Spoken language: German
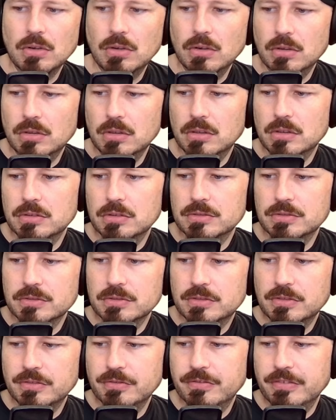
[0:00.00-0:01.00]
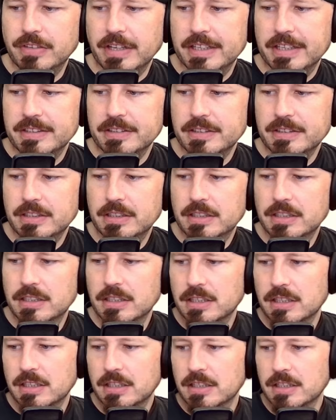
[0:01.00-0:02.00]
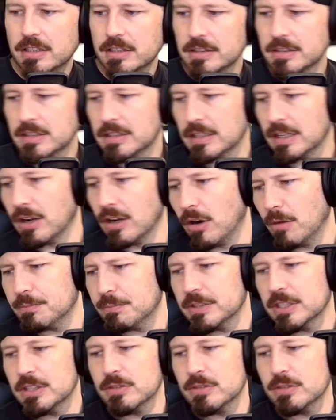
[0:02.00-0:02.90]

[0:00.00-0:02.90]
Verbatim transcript: Und wenn ihr glaubt,